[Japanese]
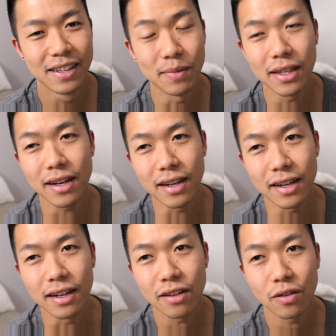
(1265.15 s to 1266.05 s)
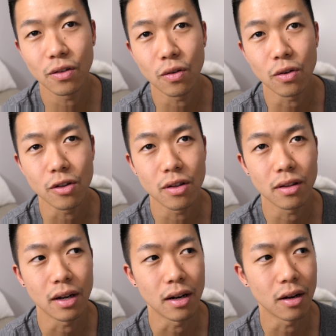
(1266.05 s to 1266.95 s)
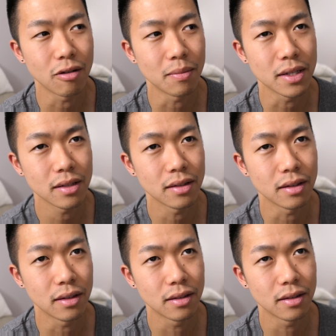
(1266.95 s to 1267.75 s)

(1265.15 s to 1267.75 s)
まあだからだからこれ別に